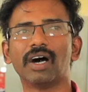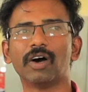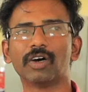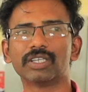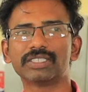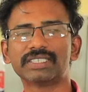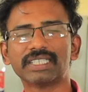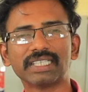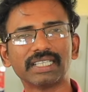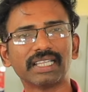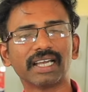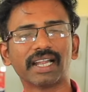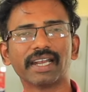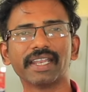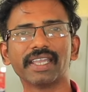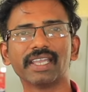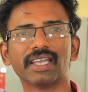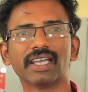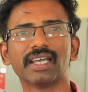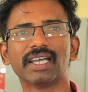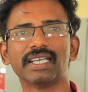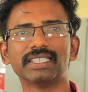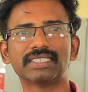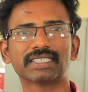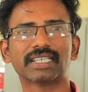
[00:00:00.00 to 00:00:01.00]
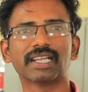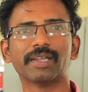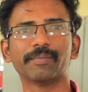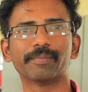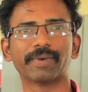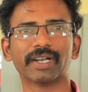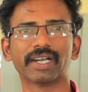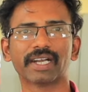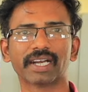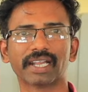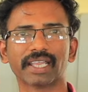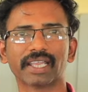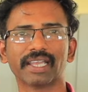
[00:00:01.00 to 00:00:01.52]
ஒரு சிறுதானிய ஐஸ்கிரீம்
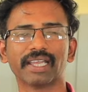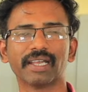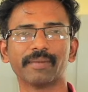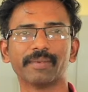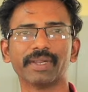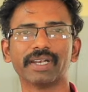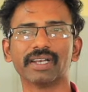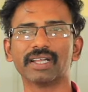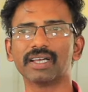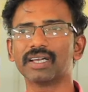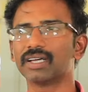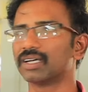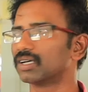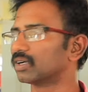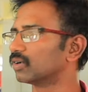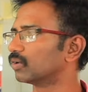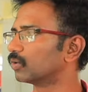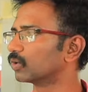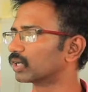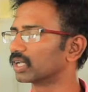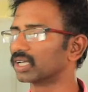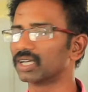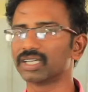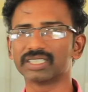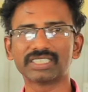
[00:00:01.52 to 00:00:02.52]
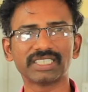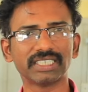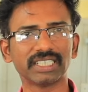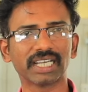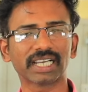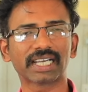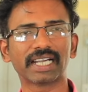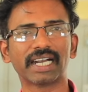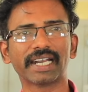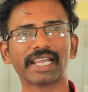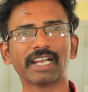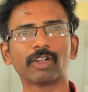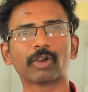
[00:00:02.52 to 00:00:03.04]
பண்ணுறீங்க அப்படின்னா ஒரு சின்ன
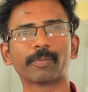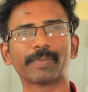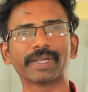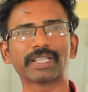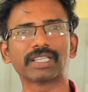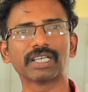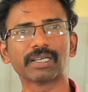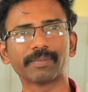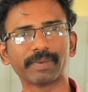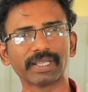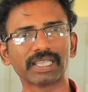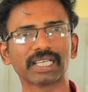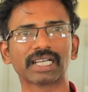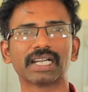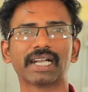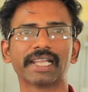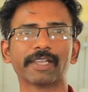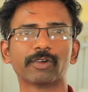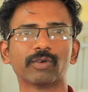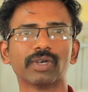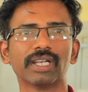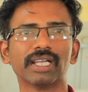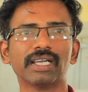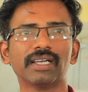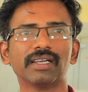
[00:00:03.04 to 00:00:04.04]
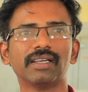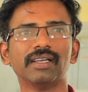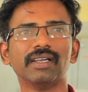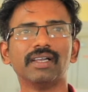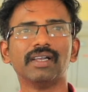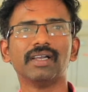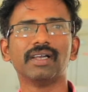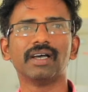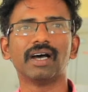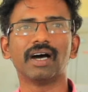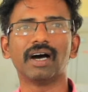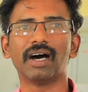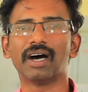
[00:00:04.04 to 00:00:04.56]
கடையில் ஒரு பத்துக்கு பத்து கடைக்குள்ளே
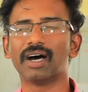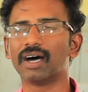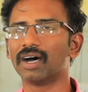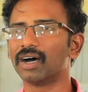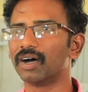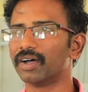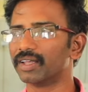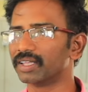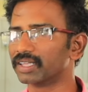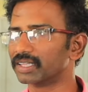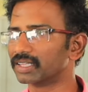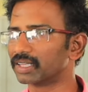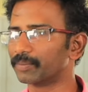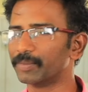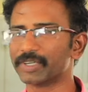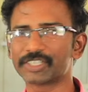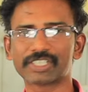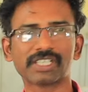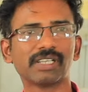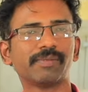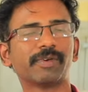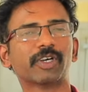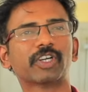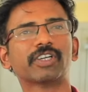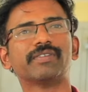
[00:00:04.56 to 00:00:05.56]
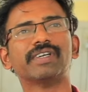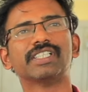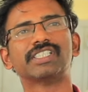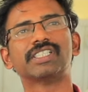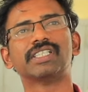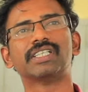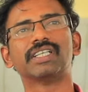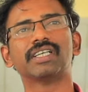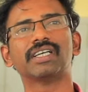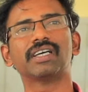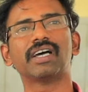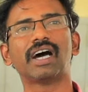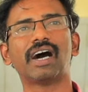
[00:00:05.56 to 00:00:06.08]
இந்த மிஷினை மட்டும்
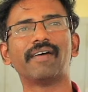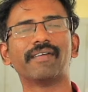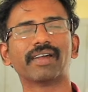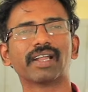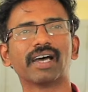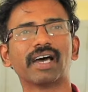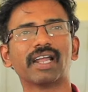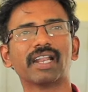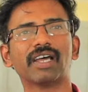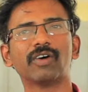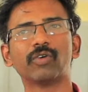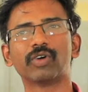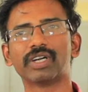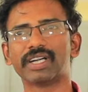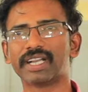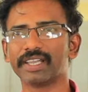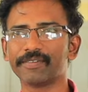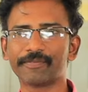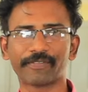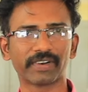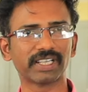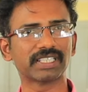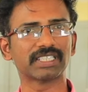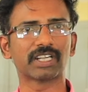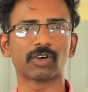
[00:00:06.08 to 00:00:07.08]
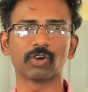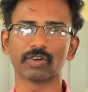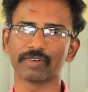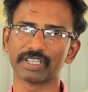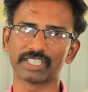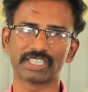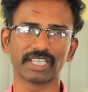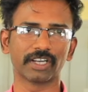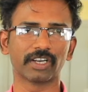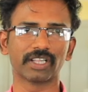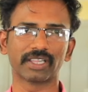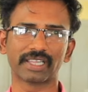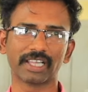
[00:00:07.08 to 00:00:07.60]
வச்சுட்டு அவரால் ஒரு டீப் ஃப்ரீசர் ஒன்று
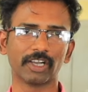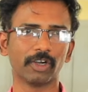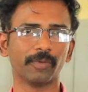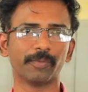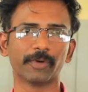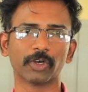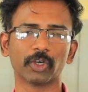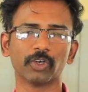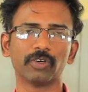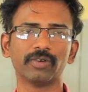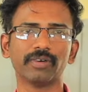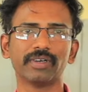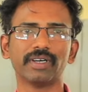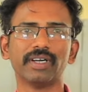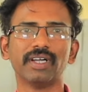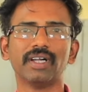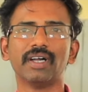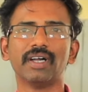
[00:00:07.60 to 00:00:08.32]
வச்சு தேவைப்படும்